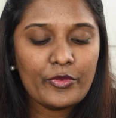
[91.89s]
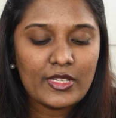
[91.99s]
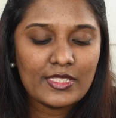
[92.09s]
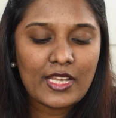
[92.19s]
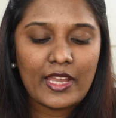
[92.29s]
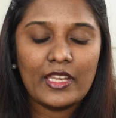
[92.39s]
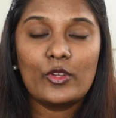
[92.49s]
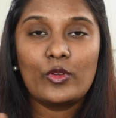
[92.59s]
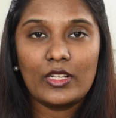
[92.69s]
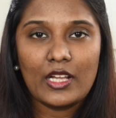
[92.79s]
ஃபர்ஸ்ட் நான்
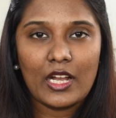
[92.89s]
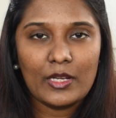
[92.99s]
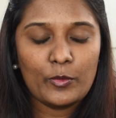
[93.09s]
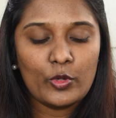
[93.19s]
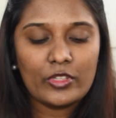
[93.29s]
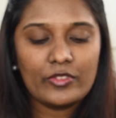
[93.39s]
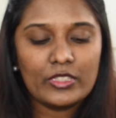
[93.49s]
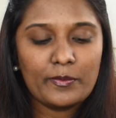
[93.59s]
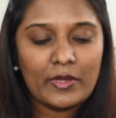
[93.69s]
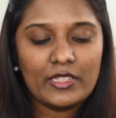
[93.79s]
இன்னைக்கு உங்களுக்கு காட்ட போகிறது
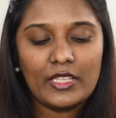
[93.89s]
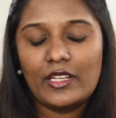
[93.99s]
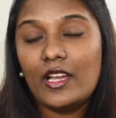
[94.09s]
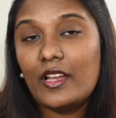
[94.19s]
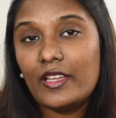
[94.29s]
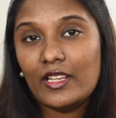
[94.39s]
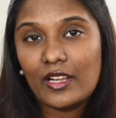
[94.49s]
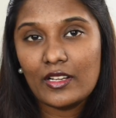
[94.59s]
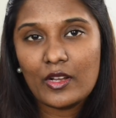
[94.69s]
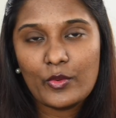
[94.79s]
வந்து பார்த்தீங்கன்னா
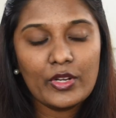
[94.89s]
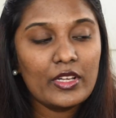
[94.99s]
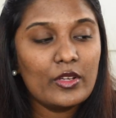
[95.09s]
இலானாவோட